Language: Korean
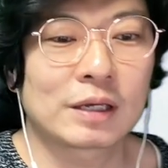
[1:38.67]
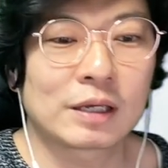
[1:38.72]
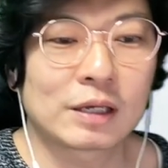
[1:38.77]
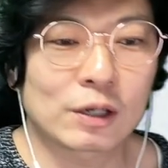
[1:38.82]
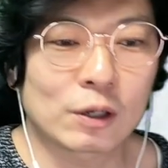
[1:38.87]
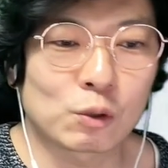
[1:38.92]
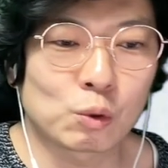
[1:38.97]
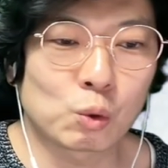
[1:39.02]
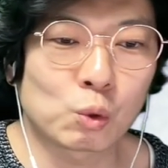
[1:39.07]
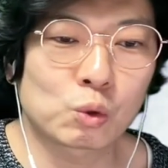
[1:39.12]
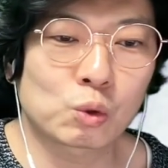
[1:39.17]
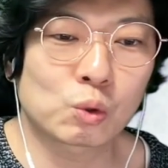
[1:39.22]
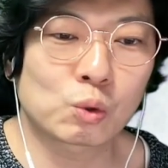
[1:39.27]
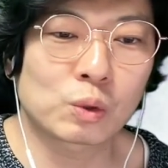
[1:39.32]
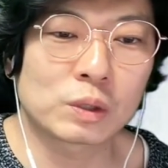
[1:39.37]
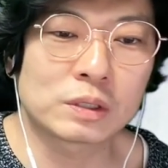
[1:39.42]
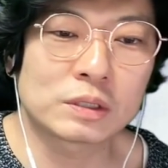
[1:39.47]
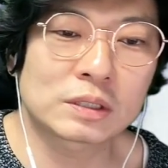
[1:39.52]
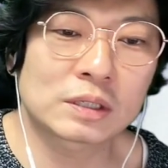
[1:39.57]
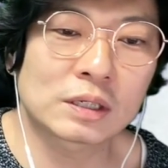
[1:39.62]
그러니까 요것도
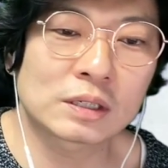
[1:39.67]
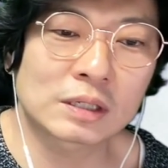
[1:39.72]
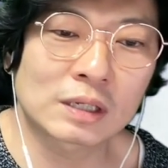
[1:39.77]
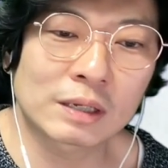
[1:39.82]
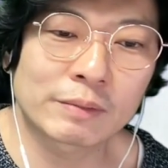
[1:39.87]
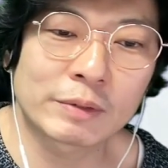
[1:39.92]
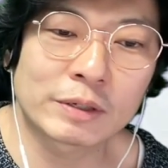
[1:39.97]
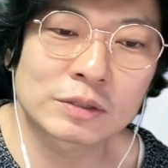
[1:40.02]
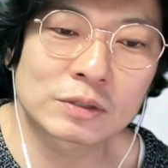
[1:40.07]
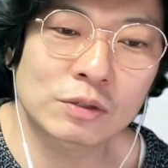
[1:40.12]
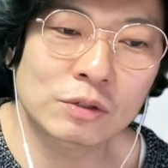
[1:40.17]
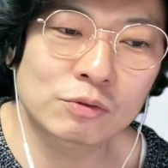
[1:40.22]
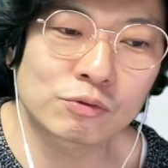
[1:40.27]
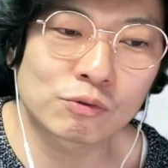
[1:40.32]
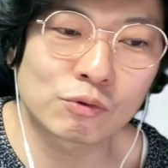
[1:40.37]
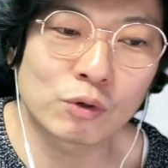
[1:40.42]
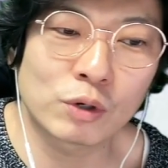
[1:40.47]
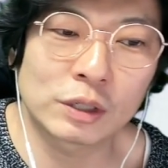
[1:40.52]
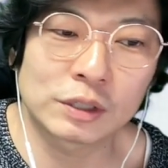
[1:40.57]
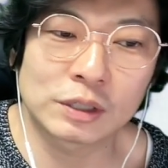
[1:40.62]
인스타그램에서
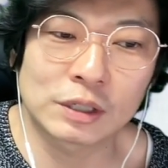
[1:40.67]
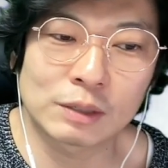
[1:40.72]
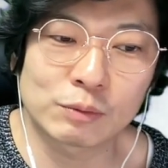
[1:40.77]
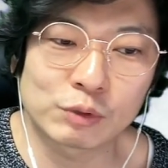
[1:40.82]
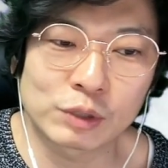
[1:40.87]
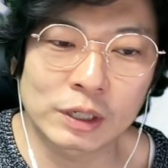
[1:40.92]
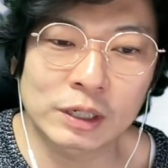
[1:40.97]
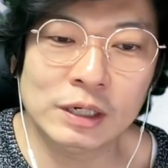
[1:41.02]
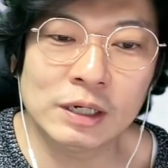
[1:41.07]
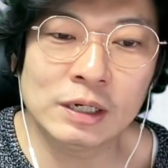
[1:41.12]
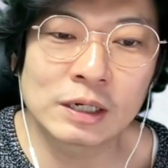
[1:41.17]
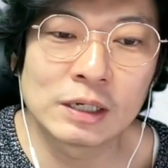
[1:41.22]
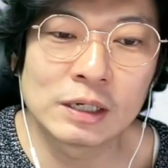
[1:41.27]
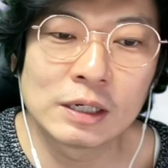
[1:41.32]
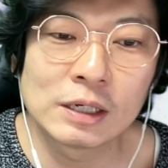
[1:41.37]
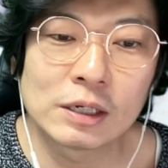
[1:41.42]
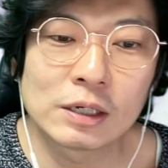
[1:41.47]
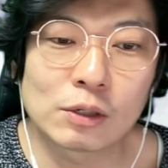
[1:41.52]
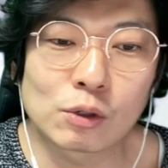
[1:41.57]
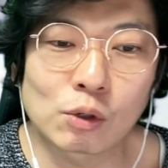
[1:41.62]
눌러야 되다 보니까
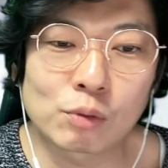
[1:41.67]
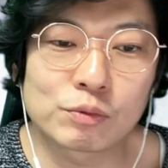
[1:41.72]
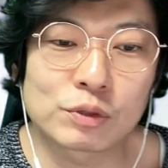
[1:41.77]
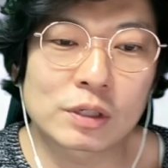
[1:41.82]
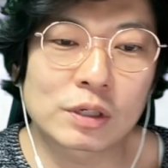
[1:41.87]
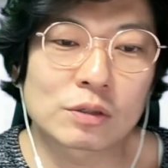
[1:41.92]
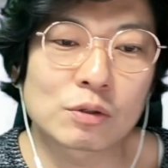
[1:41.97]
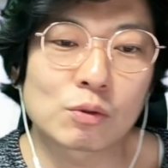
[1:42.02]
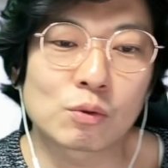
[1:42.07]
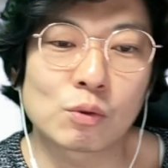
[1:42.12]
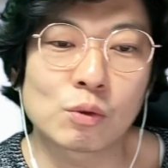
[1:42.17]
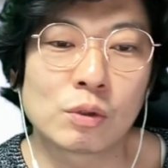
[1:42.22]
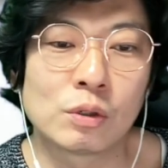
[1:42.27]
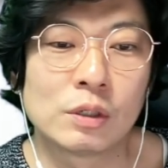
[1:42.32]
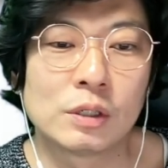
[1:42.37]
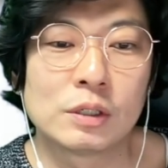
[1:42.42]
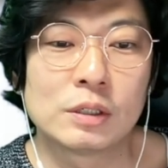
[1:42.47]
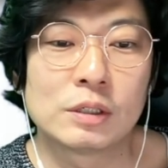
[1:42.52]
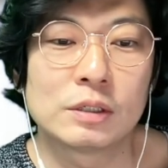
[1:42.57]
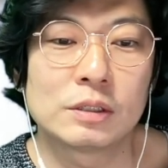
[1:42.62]
여러분들께서도
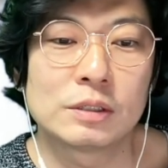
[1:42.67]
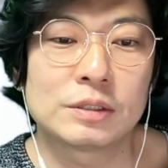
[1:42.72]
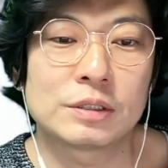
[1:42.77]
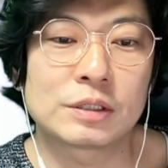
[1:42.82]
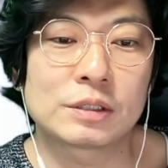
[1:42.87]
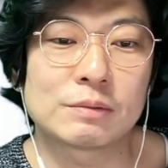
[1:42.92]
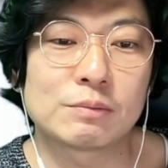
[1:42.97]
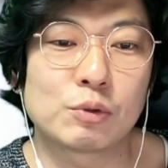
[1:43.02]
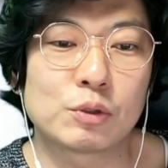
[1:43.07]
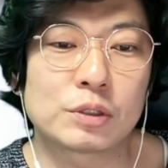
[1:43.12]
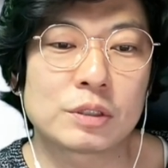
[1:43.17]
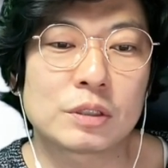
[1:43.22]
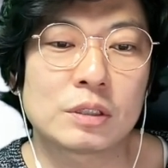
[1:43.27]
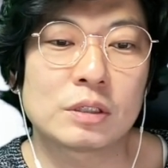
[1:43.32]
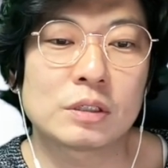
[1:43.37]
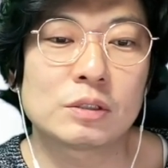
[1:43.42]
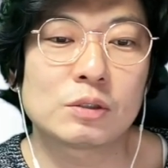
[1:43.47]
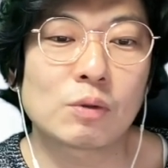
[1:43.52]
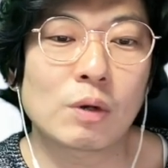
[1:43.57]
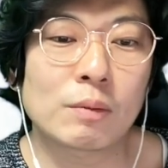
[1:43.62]
지금
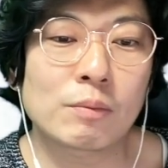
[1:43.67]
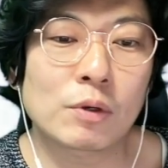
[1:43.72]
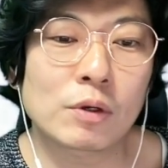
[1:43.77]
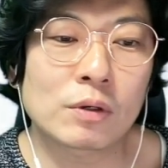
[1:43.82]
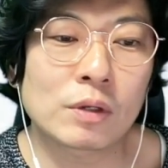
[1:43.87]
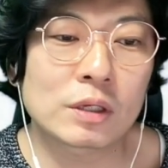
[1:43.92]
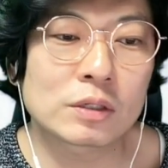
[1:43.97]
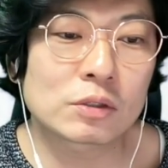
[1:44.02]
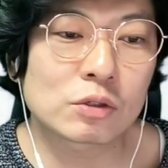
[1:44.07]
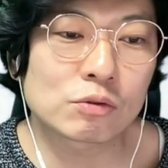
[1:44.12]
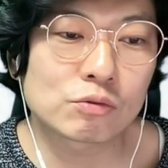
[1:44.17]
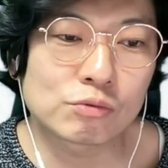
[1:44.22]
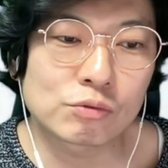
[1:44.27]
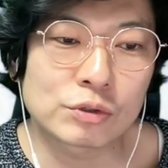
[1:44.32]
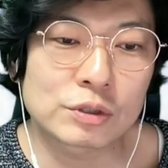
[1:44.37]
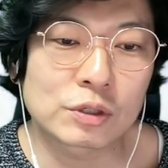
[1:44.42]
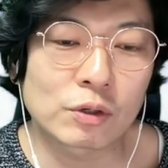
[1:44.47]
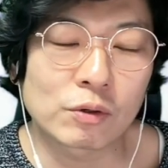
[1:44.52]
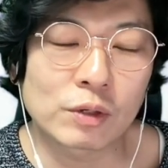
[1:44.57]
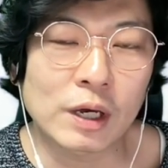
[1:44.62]
보시는 화면에서
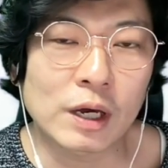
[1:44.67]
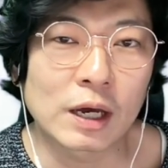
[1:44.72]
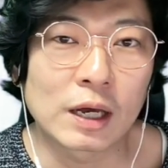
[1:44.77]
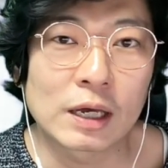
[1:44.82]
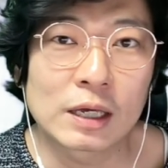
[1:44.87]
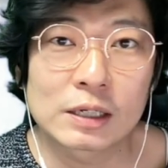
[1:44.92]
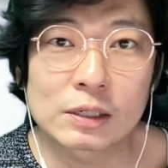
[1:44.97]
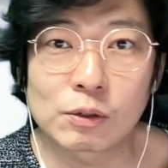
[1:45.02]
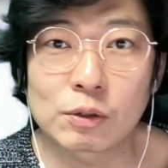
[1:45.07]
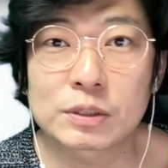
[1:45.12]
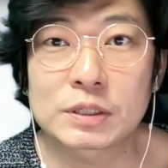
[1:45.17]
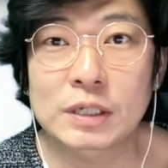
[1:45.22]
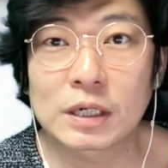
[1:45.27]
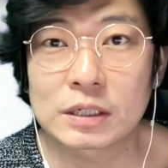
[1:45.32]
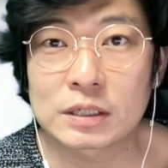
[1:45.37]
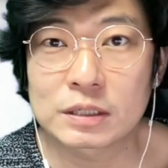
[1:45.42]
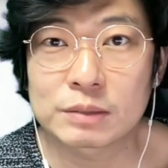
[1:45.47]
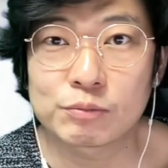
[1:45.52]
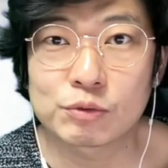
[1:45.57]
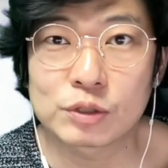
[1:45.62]
누르시거나 그렇지
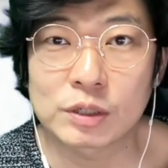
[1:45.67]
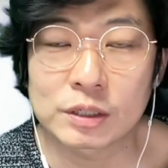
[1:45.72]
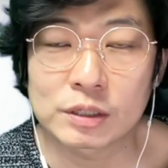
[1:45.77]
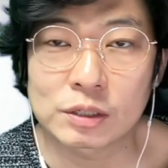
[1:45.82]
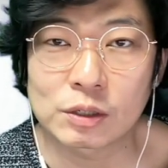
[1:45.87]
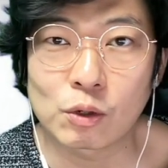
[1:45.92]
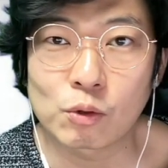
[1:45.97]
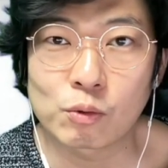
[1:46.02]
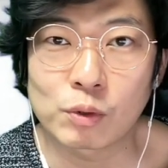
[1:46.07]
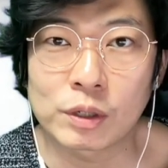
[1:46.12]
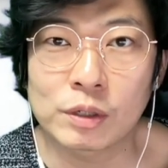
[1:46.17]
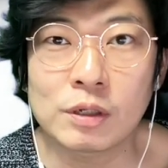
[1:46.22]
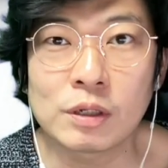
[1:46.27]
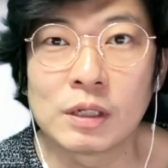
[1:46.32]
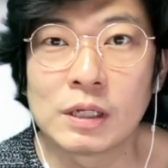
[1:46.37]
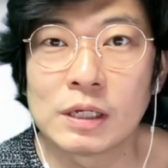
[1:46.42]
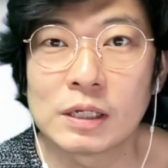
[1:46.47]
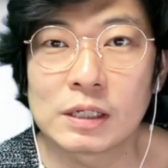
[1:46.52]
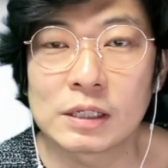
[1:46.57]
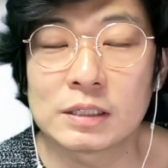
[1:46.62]
않으신 분들 같은 경우에는
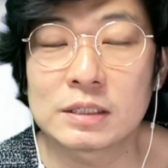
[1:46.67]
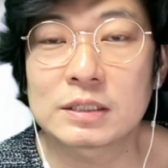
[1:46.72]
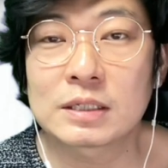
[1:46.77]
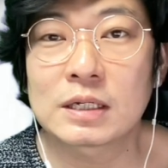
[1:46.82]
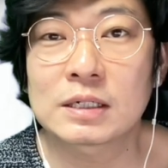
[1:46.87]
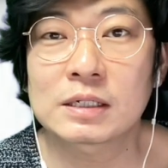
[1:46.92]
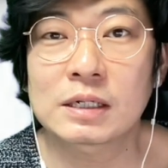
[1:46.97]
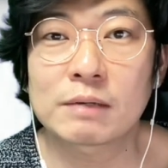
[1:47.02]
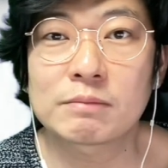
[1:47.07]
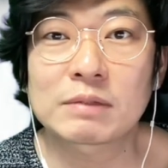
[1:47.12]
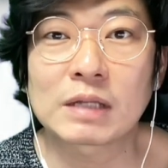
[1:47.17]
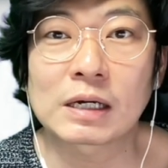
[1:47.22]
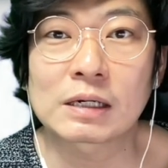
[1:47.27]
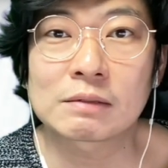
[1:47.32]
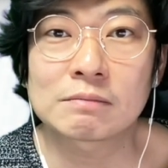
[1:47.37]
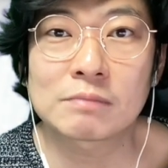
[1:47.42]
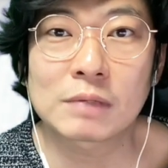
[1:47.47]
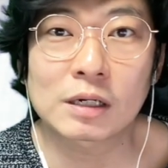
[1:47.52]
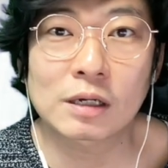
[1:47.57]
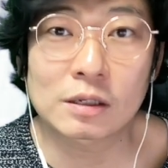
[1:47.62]
인스타그램
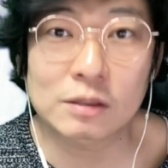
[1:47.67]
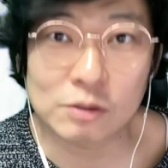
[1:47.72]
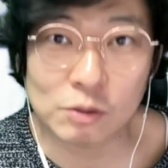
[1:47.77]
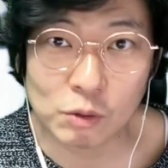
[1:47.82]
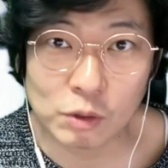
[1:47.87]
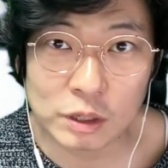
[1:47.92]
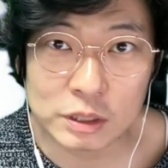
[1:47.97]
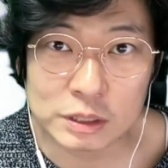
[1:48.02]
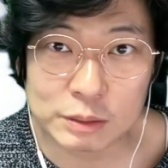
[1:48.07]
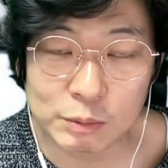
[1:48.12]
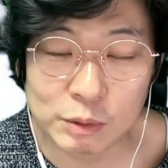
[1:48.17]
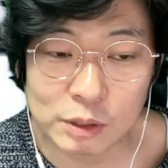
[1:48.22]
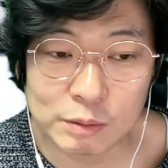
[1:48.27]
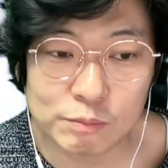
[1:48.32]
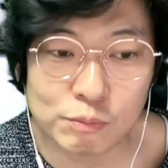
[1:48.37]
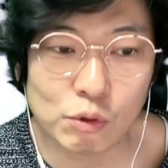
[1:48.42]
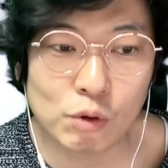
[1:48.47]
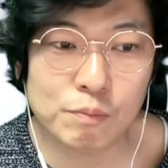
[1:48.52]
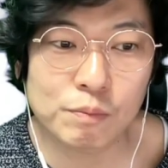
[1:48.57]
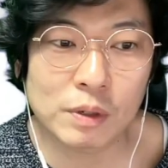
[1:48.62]
당근마켓 들어가시면
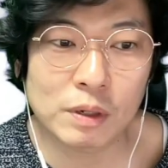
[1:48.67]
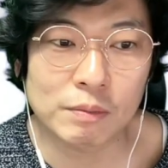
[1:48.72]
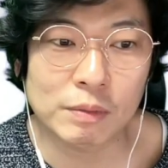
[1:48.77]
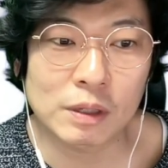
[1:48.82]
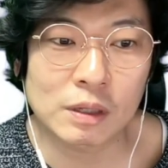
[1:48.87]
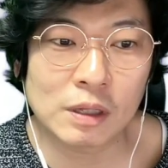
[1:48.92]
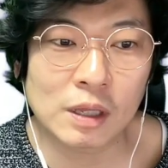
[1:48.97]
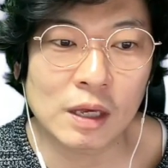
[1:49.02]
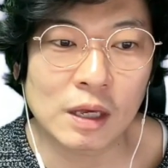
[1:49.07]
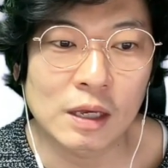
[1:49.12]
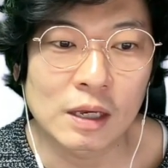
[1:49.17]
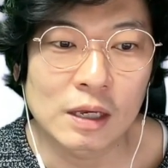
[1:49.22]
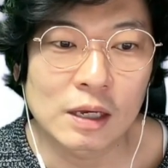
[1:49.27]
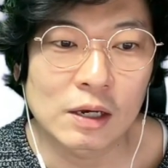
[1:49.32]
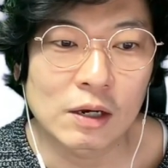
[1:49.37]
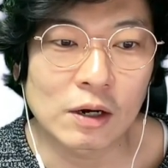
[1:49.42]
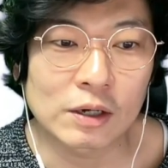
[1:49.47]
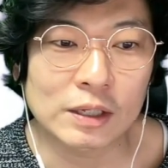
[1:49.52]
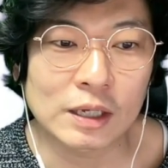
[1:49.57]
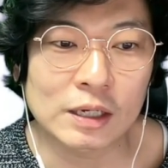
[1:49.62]
프로필 밑에
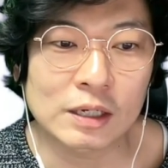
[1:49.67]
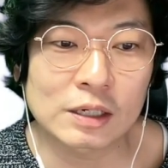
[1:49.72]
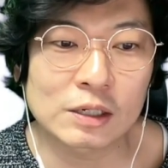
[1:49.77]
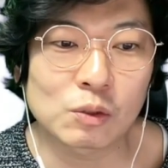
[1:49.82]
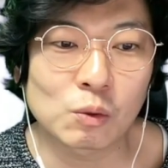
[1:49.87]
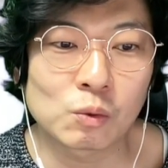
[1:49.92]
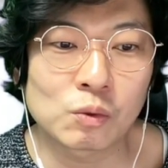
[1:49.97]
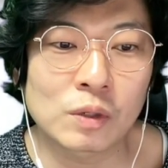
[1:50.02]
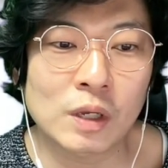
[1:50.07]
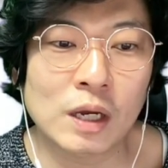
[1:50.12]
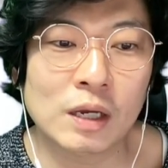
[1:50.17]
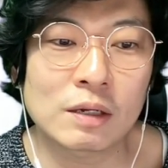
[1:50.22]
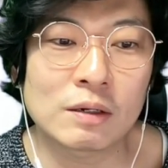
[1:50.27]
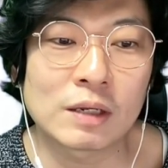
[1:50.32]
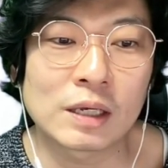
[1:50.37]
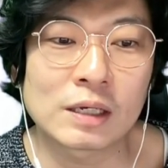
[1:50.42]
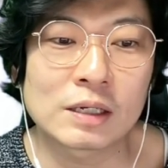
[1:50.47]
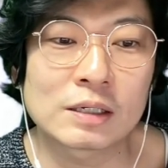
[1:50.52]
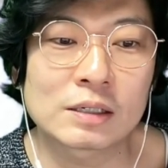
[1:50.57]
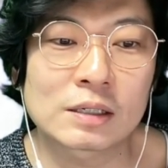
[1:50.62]
아, 당근 온라인
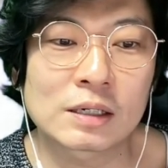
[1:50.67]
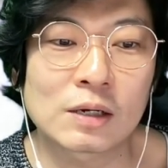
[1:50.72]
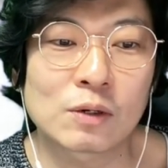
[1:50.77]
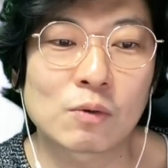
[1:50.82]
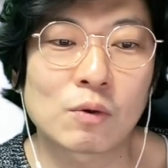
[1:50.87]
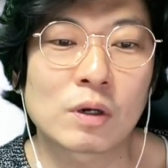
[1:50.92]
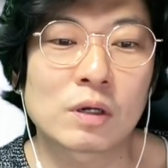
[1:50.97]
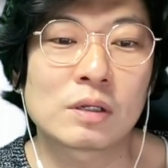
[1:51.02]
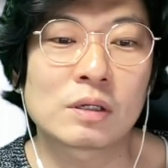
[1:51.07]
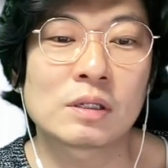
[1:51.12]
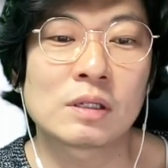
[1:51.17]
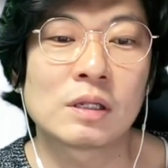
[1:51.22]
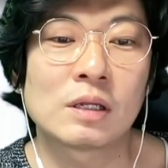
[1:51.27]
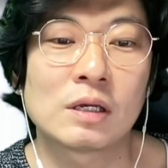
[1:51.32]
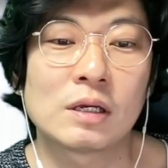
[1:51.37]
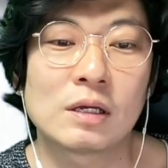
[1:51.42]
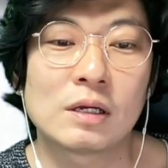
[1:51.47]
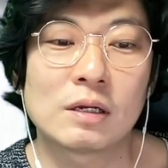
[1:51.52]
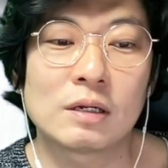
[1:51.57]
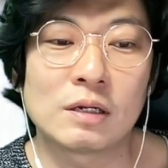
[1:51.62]
링크라고 하는
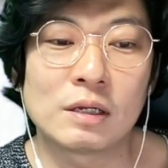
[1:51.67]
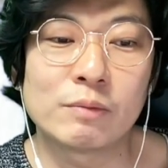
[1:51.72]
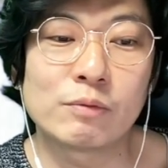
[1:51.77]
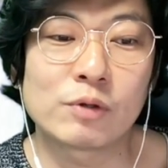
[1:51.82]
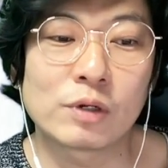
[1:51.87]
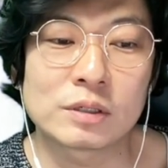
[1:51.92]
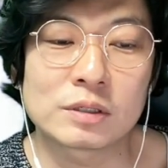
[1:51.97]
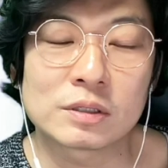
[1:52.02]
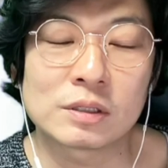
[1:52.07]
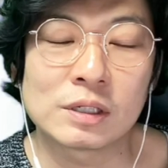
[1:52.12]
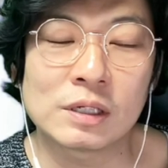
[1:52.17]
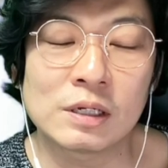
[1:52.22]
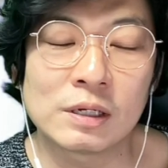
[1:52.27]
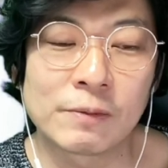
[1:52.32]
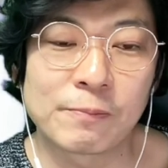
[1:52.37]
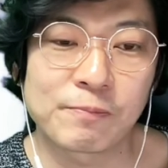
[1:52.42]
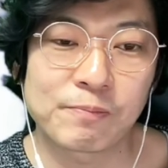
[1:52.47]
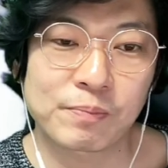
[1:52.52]
리뷰가 있으니